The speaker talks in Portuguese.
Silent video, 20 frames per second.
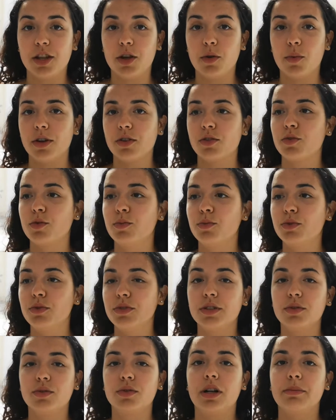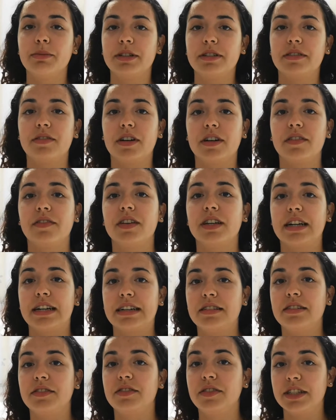Eu acho que o mundo naturalmente vai ficar
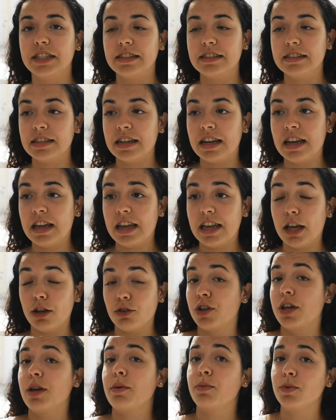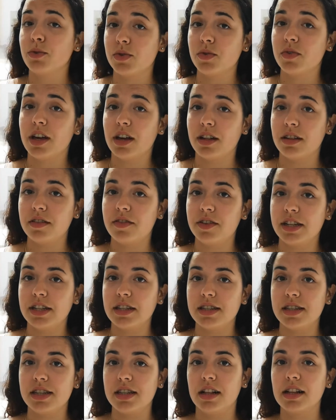diferente e acho que é bom se ficar
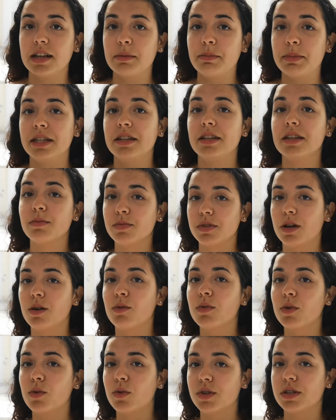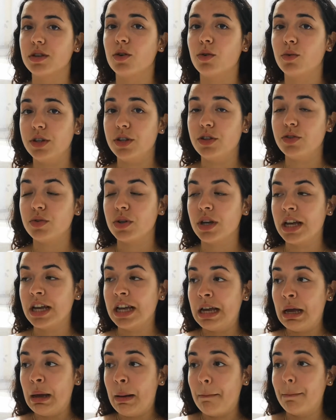diferente, é sinal que aprendemos alguma coisa com isto,
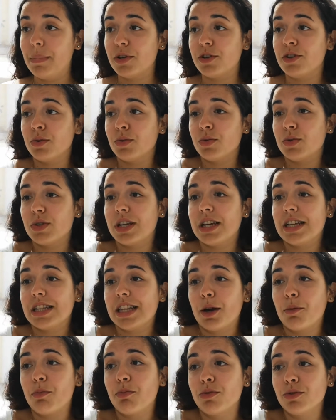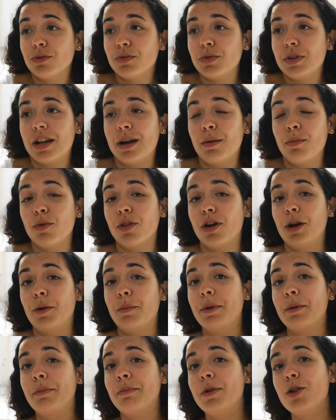mas não sei até que ponto irá mudar
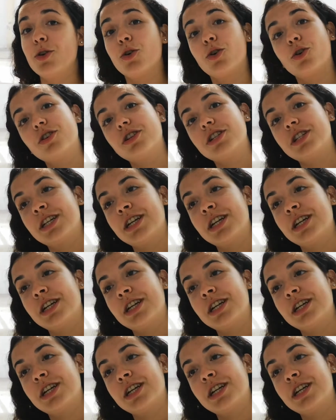para melhor.